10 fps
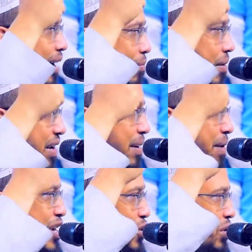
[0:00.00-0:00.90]
লাগবে আবার
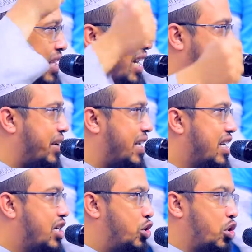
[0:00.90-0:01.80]
ইমানি শক্তি লাগবে
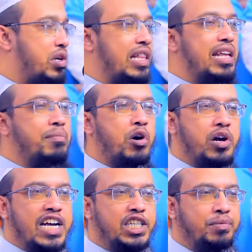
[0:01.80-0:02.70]
যখন আল্লাহর
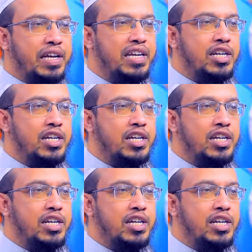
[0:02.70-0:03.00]
ভয় আসবে